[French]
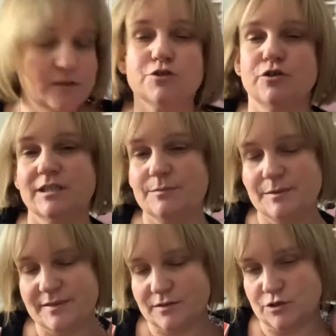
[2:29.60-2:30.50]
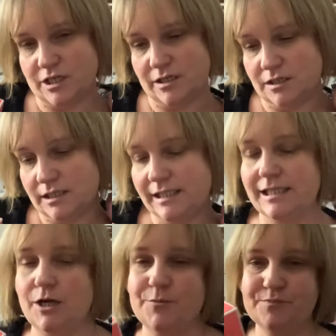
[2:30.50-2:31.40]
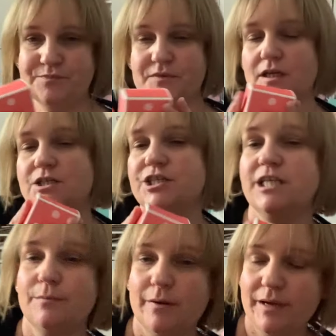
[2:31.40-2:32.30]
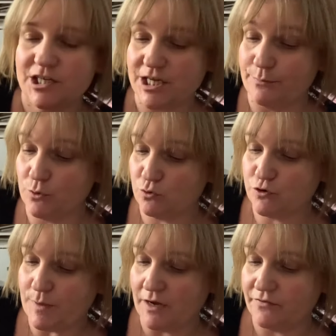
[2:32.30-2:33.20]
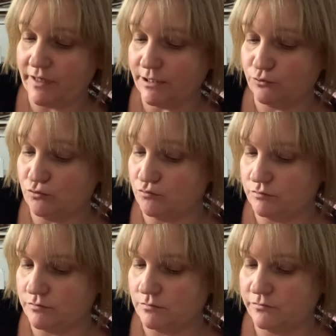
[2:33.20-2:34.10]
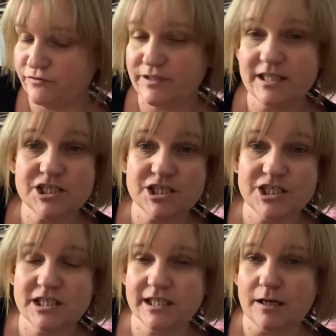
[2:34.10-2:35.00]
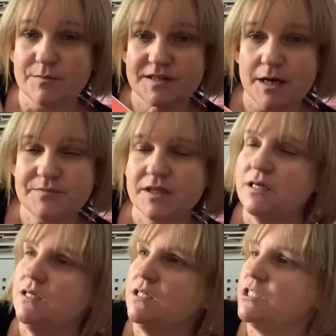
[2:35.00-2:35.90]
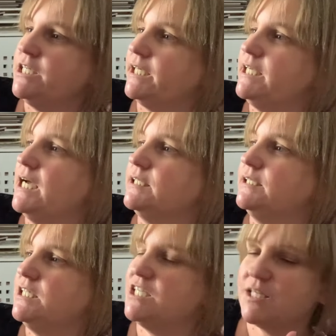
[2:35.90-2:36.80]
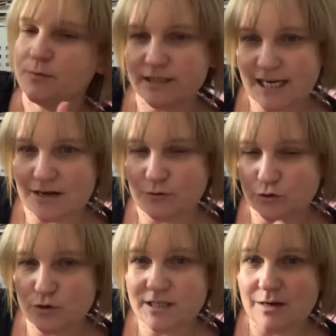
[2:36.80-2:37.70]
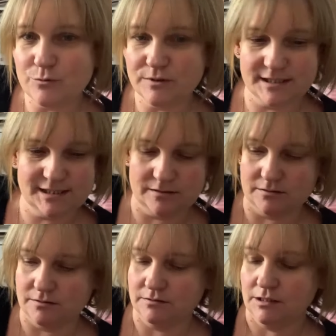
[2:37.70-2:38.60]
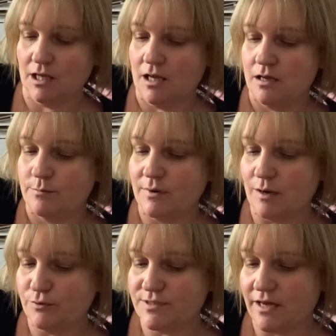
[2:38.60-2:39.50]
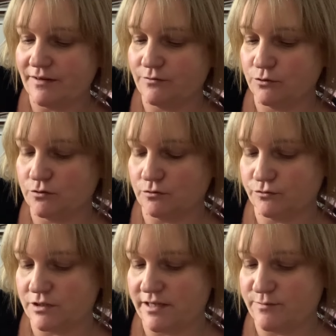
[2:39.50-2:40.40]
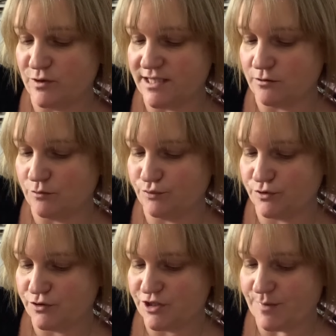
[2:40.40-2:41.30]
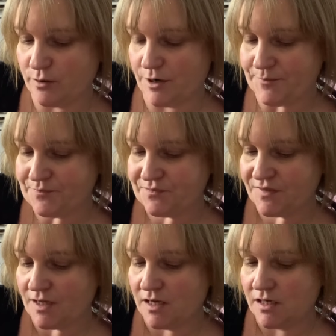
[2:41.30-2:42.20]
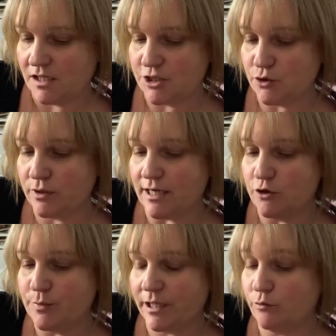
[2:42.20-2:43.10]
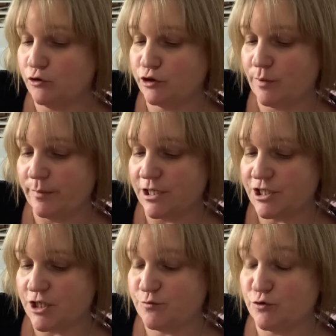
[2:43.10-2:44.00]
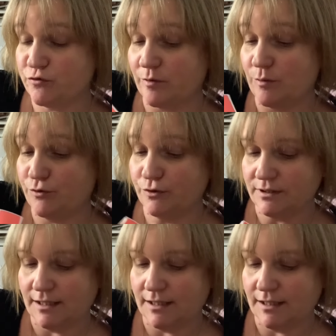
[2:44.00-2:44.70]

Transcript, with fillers: j'en ai mis parce que j'ai... Et euh, j'ai dit à ma mère, j'aime beaucoup ce parfum et tout. Vous savez, j'étais comme ça. Je l'ai regardé, j'ai demandé à la vendeuse, elle me dit, euh, bah en plus avec votre compte, vous avez moins 50%, je sais pas quoi. Et je regarde le prix, vous n'étiez pas bien cher, je me souviens même plus.